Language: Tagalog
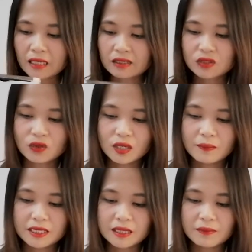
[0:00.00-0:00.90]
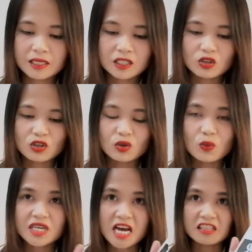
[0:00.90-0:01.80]
So, ibig sabihin nito, ito
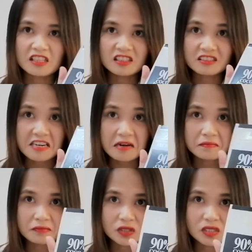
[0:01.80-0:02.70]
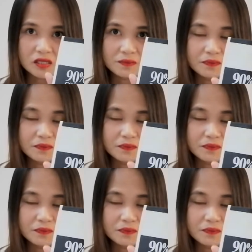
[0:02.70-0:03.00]
100 grams.